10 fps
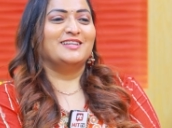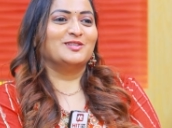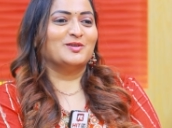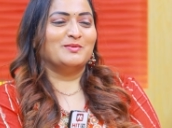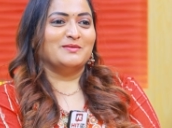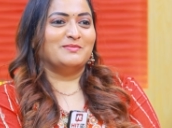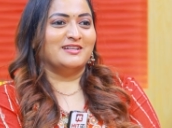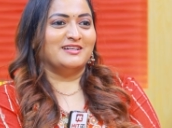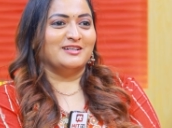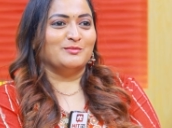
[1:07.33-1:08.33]
ఎందుకు
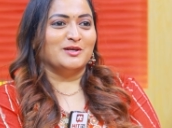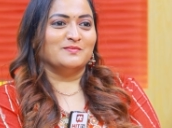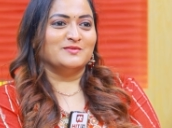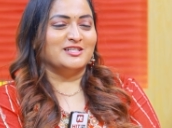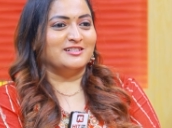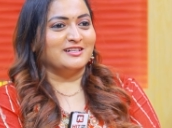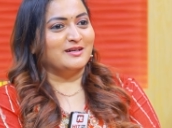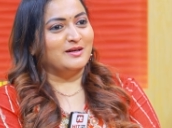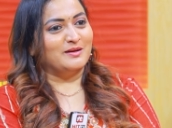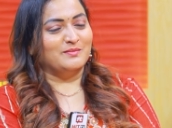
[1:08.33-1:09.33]
భయపడరులే మ్యామ్
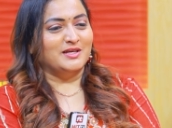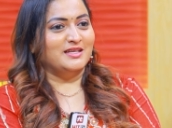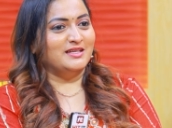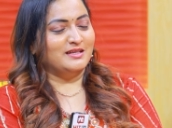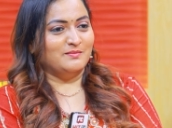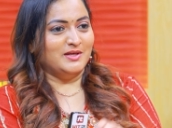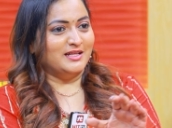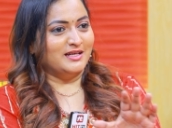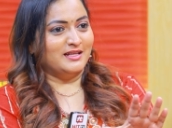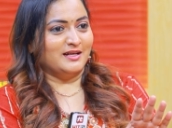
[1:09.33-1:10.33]
జనరల్గా మీ మీ
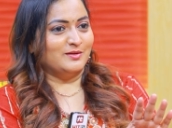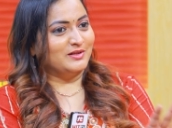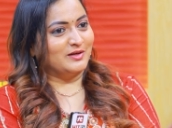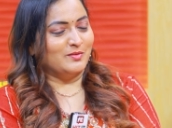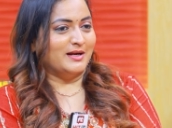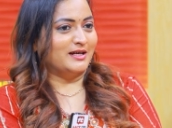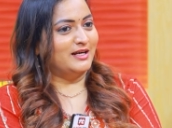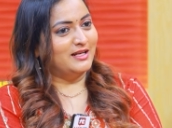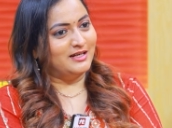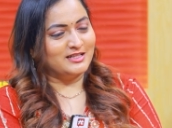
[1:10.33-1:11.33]
దగ్గర ఎక్కువ తక్కువ
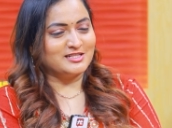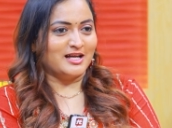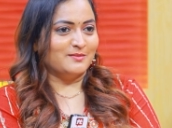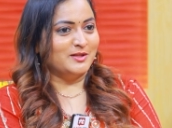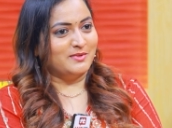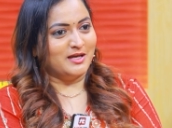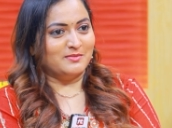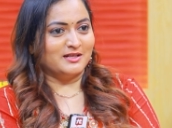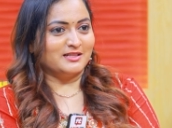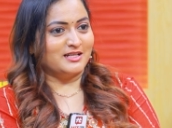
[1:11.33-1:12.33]
మాట్లాడాలంటే చాలా మంది
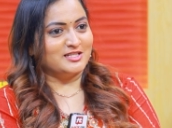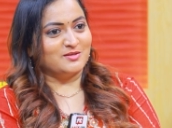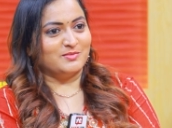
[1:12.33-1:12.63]
భయపడతారని